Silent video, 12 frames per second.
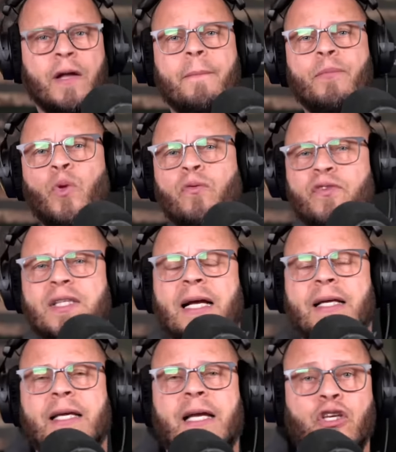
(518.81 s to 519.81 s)
No Vida
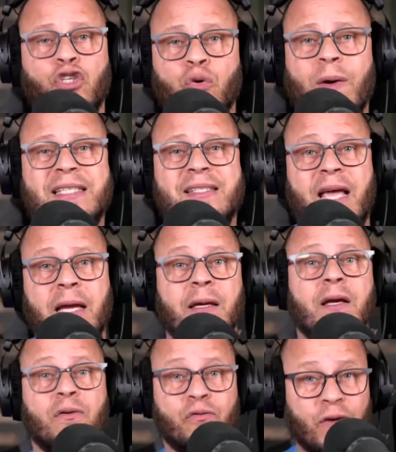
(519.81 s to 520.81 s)
Gringa USA,
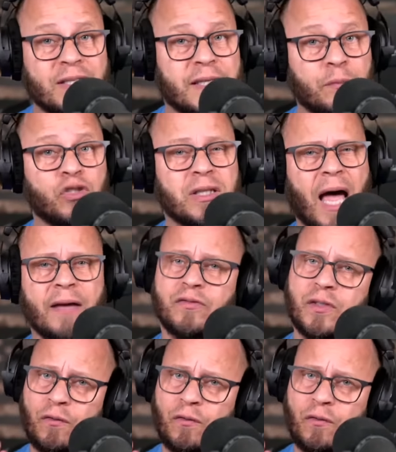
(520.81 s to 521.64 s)
fazemos lives.